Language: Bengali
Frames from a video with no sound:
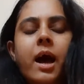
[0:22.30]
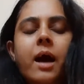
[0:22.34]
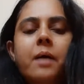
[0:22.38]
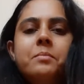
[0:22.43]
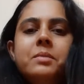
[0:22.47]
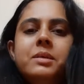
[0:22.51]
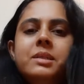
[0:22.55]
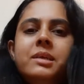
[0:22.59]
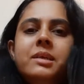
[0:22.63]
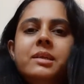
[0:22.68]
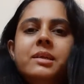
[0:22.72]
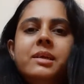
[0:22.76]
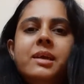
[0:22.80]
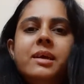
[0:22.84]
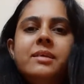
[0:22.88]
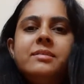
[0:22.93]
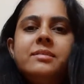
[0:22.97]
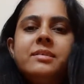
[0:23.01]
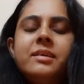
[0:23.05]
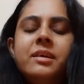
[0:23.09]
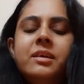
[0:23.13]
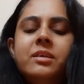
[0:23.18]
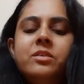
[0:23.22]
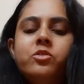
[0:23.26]
আমাদের এই
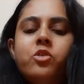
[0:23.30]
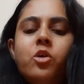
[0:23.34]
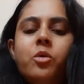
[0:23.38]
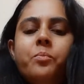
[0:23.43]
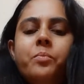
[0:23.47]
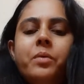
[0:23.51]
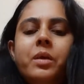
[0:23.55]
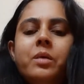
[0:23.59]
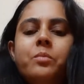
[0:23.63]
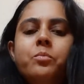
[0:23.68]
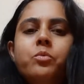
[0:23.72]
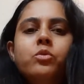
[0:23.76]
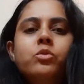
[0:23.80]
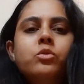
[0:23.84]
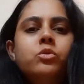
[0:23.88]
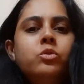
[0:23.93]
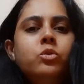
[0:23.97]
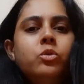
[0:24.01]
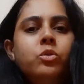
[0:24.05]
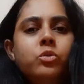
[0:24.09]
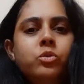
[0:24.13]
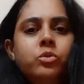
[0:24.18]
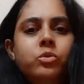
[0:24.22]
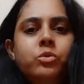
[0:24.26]
আজকে টপিক
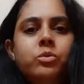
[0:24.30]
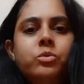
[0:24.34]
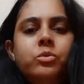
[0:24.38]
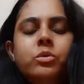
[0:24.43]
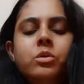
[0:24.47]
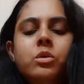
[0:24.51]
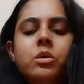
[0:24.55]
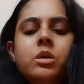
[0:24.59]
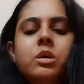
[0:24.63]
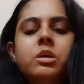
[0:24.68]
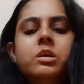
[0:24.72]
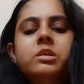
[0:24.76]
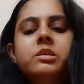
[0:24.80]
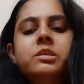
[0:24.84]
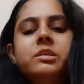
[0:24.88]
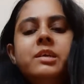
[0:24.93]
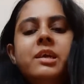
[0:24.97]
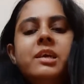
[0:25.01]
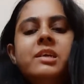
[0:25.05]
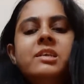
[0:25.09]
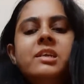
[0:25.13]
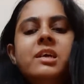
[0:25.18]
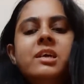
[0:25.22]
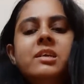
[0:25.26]
বন্ধুত্ব
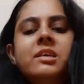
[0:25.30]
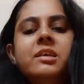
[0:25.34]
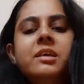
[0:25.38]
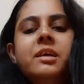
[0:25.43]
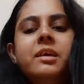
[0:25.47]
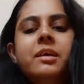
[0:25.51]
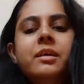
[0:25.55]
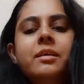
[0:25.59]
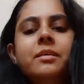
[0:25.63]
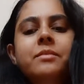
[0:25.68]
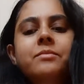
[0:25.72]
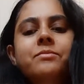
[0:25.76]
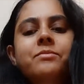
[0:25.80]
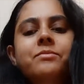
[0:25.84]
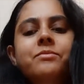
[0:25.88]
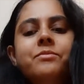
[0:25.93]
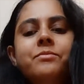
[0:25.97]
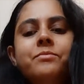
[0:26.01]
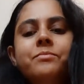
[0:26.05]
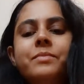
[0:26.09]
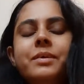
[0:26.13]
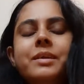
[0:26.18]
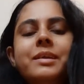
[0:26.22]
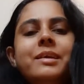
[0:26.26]
সেইটা নিয়ে
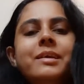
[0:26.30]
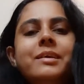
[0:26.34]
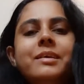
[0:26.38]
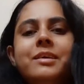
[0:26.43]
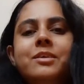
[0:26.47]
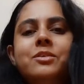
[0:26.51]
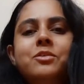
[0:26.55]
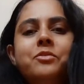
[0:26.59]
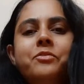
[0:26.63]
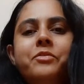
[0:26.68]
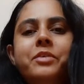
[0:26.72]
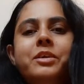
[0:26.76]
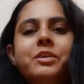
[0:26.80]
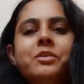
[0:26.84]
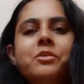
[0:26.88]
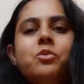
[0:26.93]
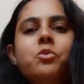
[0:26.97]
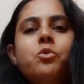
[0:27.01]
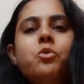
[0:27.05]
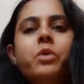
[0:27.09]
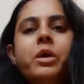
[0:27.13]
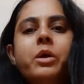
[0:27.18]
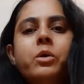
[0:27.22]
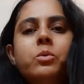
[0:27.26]
মানে কিছু ভিডিও
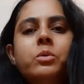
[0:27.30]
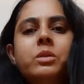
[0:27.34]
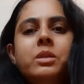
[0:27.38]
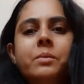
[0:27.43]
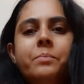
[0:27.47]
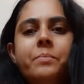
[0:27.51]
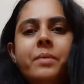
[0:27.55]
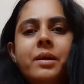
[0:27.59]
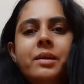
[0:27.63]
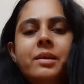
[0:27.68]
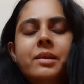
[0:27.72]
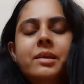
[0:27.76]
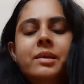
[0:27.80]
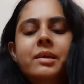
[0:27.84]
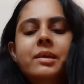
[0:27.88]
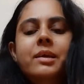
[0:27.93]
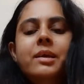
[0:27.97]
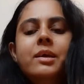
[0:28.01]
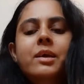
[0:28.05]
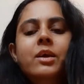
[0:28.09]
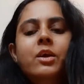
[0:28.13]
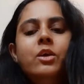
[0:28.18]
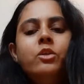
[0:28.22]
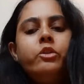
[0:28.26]
করে উঠতে পারিনি
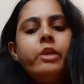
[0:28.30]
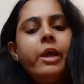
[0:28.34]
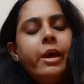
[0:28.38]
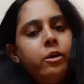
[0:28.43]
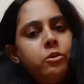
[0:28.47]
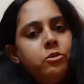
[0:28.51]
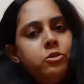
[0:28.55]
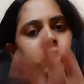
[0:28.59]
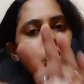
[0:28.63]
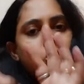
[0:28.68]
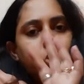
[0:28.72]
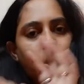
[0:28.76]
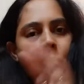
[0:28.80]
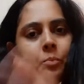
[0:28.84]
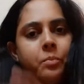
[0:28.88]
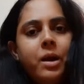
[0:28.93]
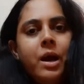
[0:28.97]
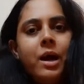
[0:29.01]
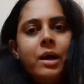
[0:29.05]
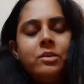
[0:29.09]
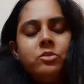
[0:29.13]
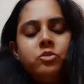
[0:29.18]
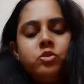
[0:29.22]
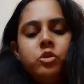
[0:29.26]
তো এখন সব
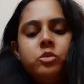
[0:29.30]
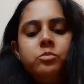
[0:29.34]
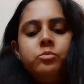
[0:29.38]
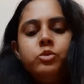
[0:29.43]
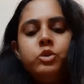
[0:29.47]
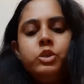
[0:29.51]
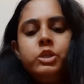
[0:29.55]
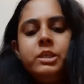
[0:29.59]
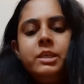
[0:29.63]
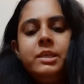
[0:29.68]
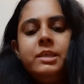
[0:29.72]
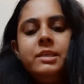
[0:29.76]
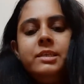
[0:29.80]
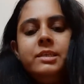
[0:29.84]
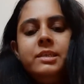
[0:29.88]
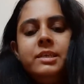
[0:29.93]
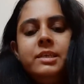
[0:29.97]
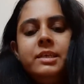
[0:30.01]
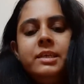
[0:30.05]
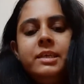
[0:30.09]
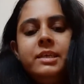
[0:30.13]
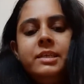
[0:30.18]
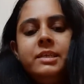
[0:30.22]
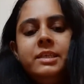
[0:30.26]
কাজকর্ম সেরে
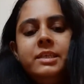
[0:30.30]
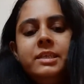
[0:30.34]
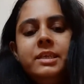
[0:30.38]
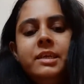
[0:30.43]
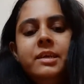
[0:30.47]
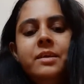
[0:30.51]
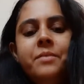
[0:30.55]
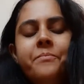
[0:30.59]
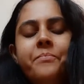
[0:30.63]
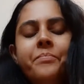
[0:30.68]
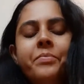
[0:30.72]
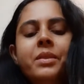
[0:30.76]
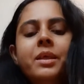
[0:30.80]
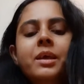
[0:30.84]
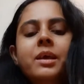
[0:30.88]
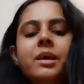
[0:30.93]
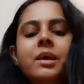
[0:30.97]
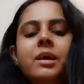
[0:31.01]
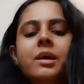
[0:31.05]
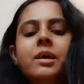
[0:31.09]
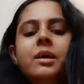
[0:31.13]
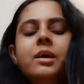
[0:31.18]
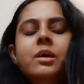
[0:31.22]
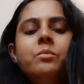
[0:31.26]
টেরে এসে
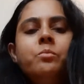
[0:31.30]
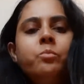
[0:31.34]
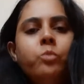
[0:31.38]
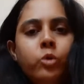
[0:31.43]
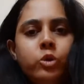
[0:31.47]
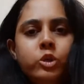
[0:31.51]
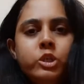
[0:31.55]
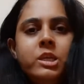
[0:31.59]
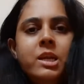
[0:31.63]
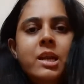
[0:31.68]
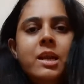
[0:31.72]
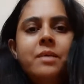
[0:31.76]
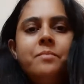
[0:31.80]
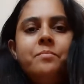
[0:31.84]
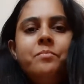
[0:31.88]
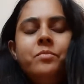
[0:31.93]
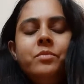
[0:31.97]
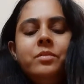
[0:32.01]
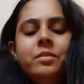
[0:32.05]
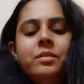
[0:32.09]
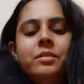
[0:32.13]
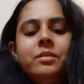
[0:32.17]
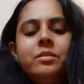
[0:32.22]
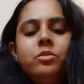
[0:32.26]
বসলাম
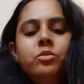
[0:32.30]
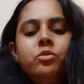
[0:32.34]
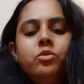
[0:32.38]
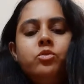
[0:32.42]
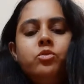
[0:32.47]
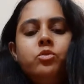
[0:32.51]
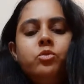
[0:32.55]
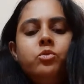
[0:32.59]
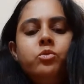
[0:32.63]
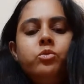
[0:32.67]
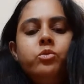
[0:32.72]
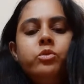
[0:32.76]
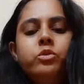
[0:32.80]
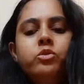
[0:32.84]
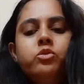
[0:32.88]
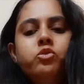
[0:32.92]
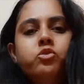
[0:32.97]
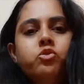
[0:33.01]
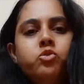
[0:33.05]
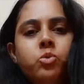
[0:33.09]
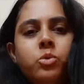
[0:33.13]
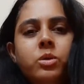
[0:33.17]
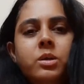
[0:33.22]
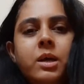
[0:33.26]
তো
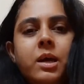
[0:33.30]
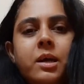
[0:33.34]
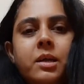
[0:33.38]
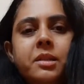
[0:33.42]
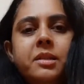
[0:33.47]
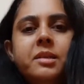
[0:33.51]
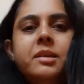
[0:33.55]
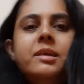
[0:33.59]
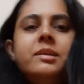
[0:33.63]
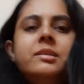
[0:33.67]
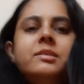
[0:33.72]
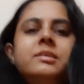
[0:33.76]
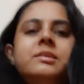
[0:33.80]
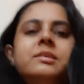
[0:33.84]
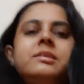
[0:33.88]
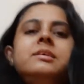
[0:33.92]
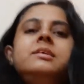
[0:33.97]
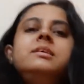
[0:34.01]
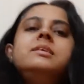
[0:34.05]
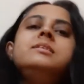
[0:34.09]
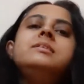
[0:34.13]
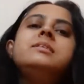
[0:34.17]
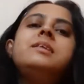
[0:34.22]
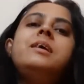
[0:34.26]
একটু চুলটা
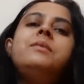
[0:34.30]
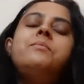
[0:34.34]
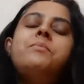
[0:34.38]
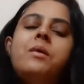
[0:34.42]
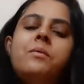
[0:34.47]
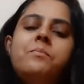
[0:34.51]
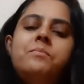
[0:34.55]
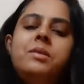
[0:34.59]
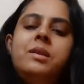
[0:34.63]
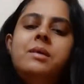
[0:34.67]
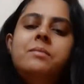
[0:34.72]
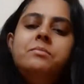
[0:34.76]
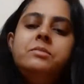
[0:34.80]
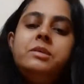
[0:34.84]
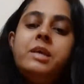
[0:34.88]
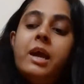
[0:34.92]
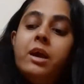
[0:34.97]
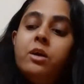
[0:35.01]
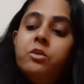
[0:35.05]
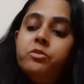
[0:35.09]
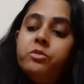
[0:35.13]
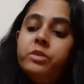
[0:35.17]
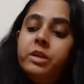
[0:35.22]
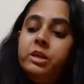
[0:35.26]
আশ্রাচ্ছি তাই ভাবলাম যে
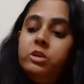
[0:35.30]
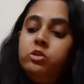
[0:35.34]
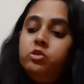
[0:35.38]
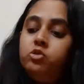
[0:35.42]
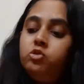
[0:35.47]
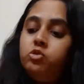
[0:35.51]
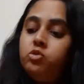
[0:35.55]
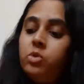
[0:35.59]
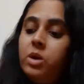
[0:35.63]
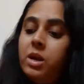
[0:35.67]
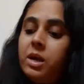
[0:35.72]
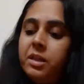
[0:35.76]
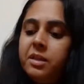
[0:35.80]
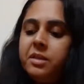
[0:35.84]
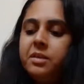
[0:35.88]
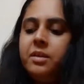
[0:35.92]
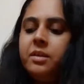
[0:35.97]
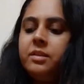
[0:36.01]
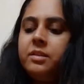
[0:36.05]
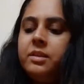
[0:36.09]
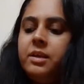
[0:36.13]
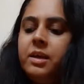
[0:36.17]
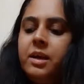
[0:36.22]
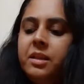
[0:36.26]
এখন এই চুল
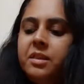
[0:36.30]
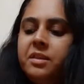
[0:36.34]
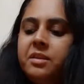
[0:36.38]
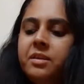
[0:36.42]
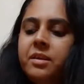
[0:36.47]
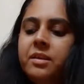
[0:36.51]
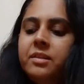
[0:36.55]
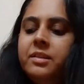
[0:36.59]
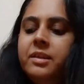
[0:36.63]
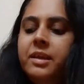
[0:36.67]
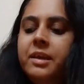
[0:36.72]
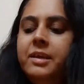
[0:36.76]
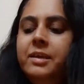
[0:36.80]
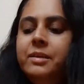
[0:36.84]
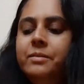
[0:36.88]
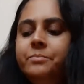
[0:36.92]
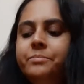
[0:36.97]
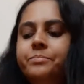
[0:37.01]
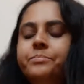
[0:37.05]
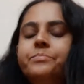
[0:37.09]
আশ্রাতে আশ্রাতেই